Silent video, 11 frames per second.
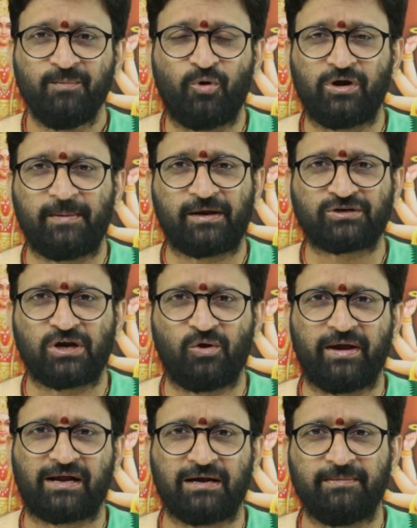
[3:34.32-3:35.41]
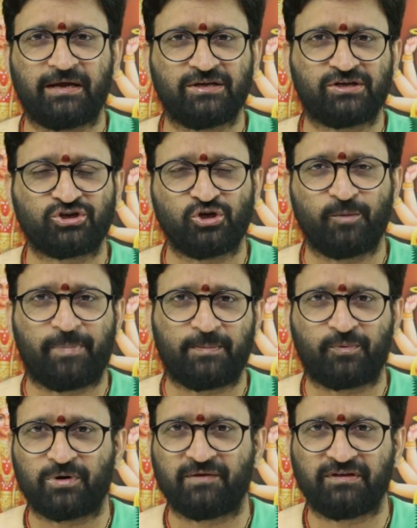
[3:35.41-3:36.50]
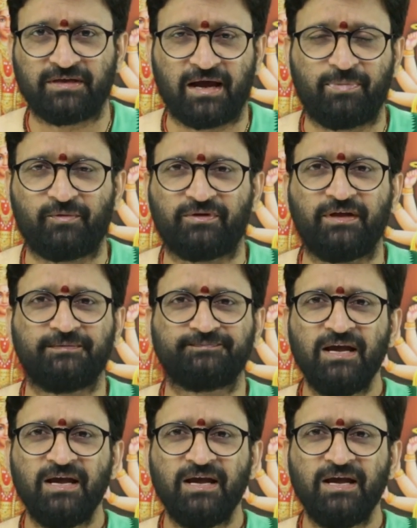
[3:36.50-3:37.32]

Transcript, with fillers: పోటీ పరీక్షల్లో అకాడమిక్ ఎడ్యుకేషన్లో పరిపూర్ణ విద్యాభివృద్ధి